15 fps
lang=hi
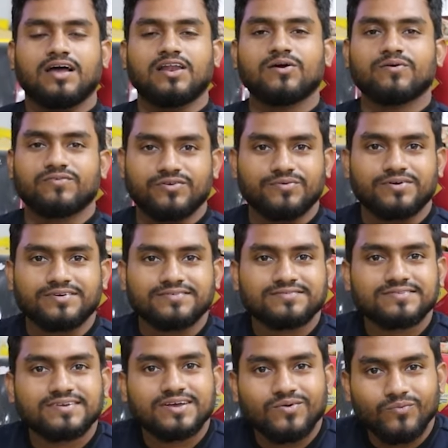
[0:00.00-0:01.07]
हेलो एवरीवन
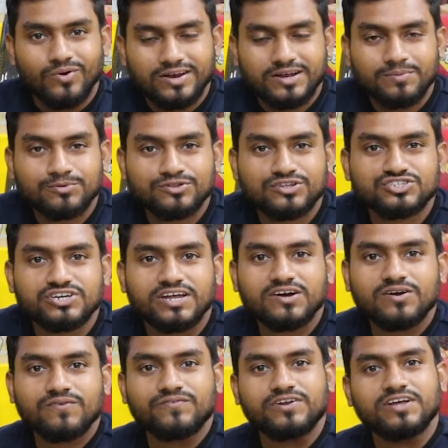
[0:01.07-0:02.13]
वेलकम टू द
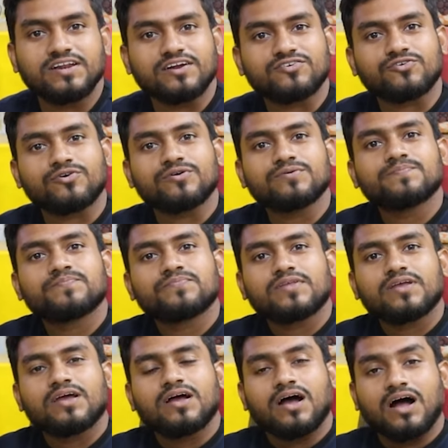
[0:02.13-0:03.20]
चैनल ऑफ डी इलेक्ट्रोड
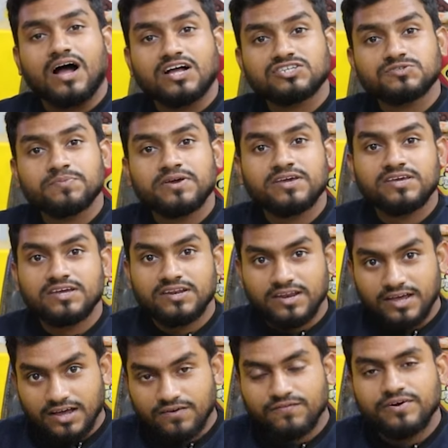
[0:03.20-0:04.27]
आज मैं ये
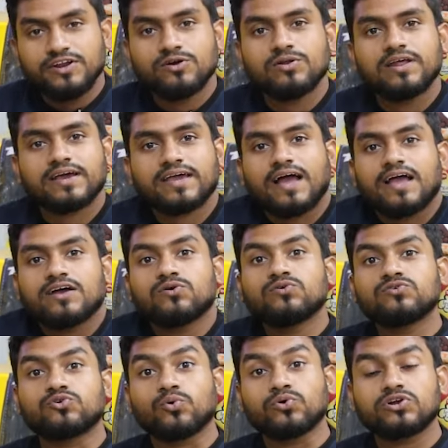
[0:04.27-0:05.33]
नया वीडियो लेके आया
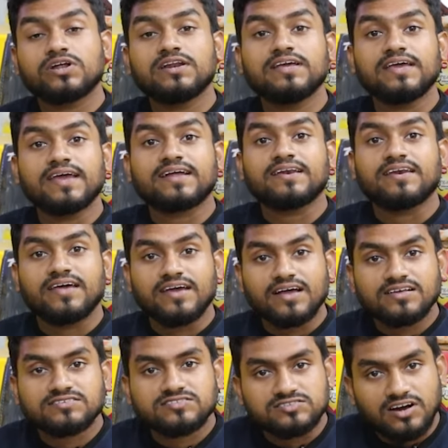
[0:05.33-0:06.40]
हूँ टोटली एक
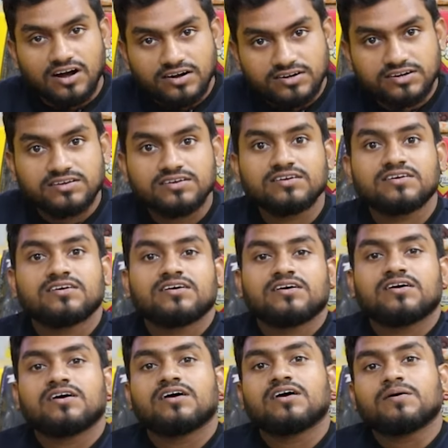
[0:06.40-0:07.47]
नया स्टार्ट
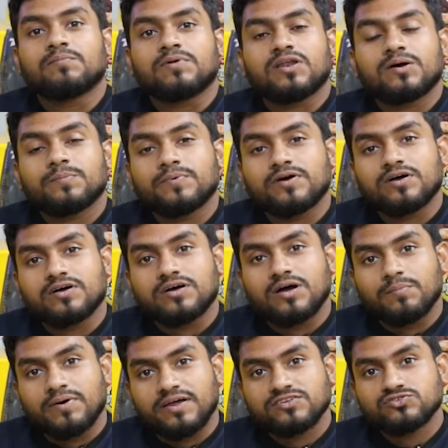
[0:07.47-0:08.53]
मतलब
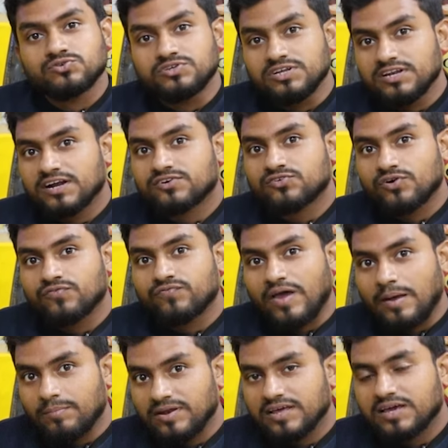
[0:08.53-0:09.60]
हमारे जो डी इलेक्ट्रोड
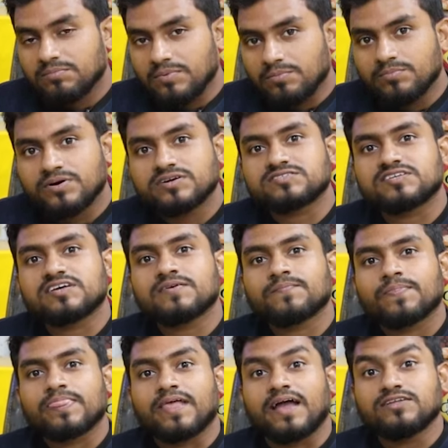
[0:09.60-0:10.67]
फैमिली के मेम्बर्स है
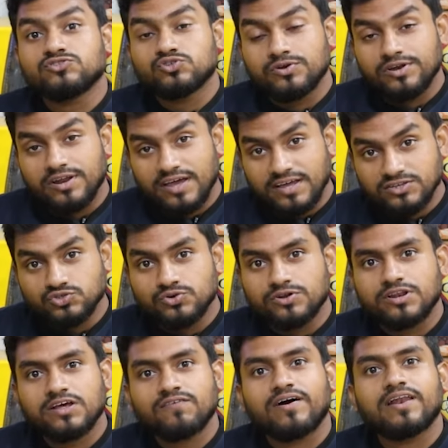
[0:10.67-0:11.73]
एंड जो नए
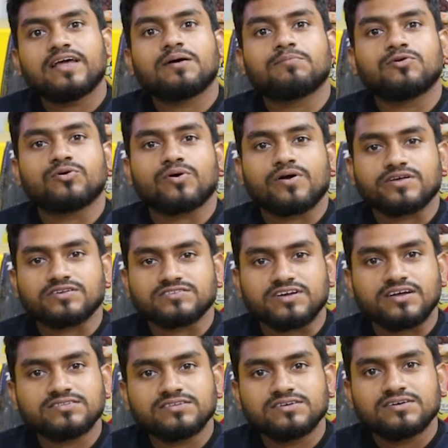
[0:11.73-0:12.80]
जुड़ने वाले हम लोगों के
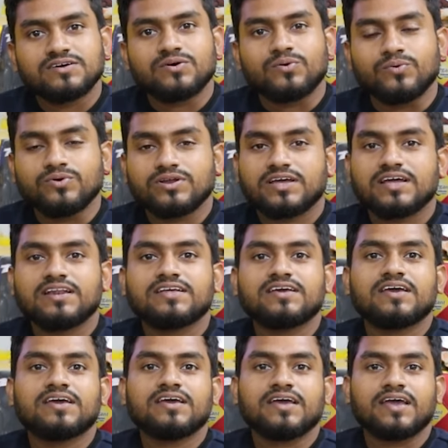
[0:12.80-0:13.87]
साथ उनके
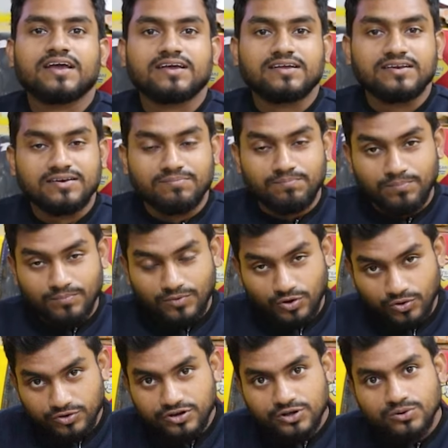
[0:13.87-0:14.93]
लिए एक
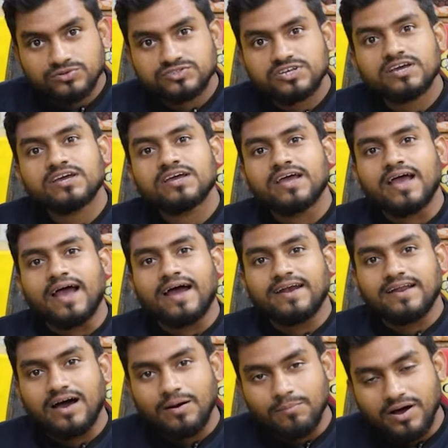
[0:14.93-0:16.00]
गुड न्यूज़ है
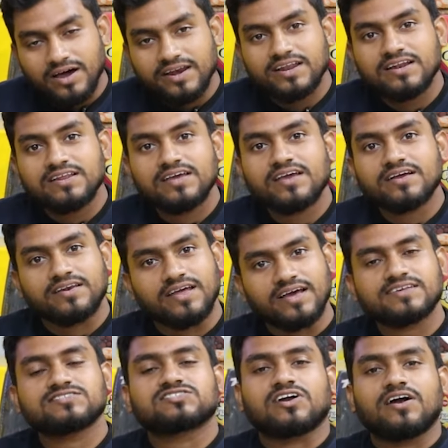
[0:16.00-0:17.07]
एंड हमारे लिए एक
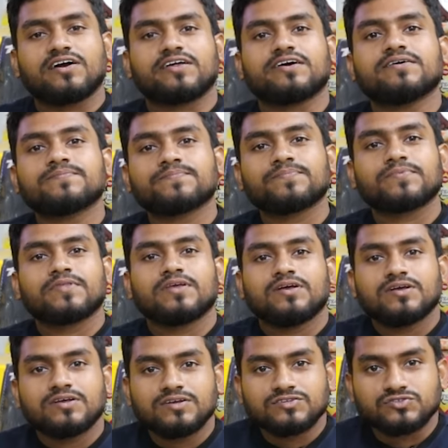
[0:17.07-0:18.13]
नया स्टार्ट है
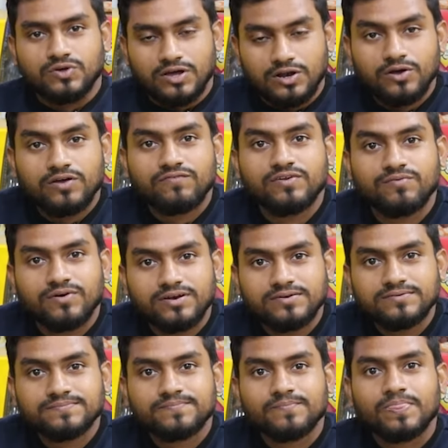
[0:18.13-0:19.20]
सो हेलो वन
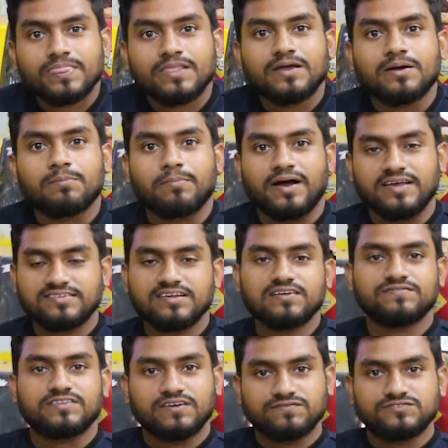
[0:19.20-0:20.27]
माई
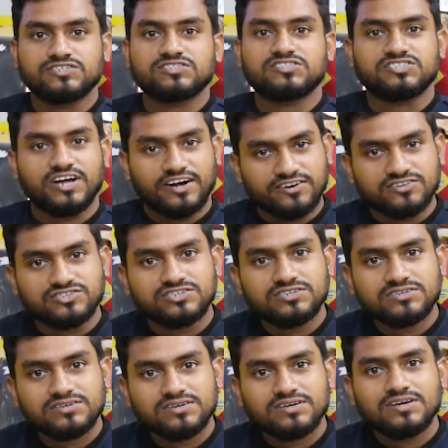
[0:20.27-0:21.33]
सेल्फ देवजीत चैटर्जी
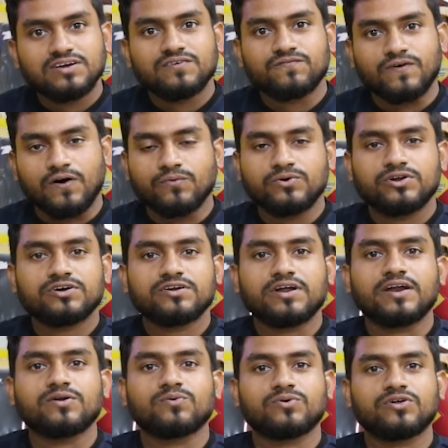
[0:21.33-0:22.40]
फाउंडर
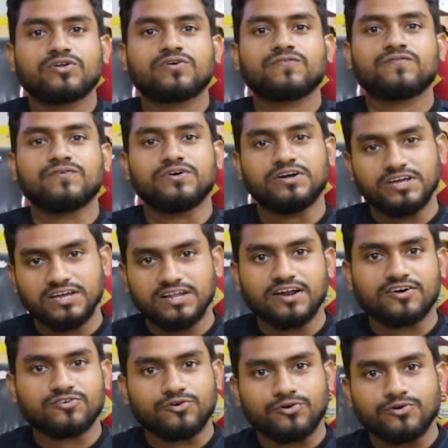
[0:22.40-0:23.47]
एंड ओनर ऑफ डी
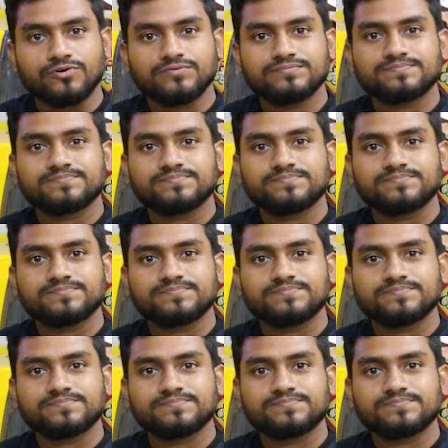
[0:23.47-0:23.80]
इलेक्ट्रोड